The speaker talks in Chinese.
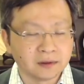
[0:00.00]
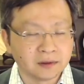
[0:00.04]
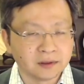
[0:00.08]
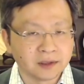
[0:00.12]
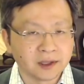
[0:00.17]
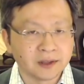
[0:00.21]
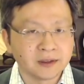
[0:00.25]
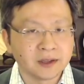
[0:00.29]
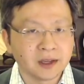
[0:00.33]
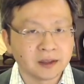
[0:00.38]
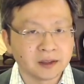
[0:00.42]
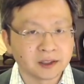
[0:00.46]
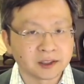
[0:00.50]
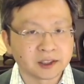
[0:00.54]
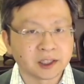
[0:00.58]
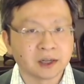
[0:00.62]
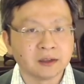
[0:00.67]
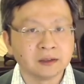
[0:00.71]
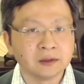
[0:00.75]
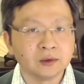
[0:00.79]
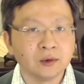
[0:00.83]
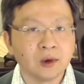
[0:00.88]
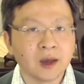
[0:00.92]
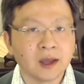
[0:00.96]
人家的
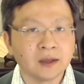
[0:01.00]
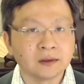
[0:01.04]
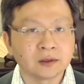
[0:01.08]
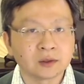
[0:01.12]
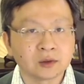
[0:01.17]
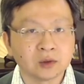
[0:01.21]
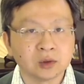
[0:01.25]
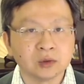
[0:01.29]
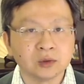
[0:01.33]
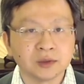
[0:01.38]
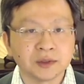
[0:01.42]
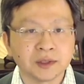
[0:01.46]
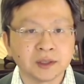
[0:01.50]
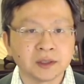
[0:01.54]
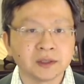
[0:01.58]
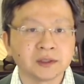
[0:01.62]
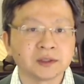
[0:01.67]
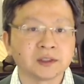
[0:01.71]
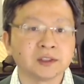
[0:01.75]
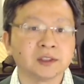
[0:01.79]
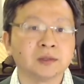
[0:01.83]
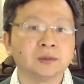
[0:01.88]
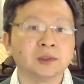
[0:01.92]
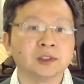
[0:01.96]
成员酷刑
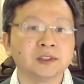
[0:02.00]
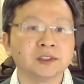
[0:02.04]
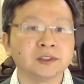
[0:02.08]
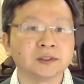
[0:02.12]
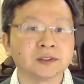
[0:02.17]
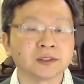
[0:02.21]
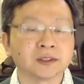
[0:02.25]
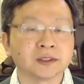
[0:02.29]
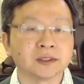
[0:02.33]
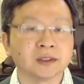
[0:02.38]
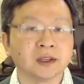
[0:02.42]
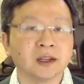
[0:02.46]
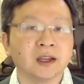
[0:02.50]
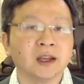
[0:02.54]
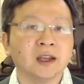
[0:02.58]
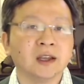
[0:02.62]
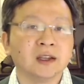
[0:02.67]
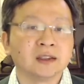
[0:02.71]
折磨致死，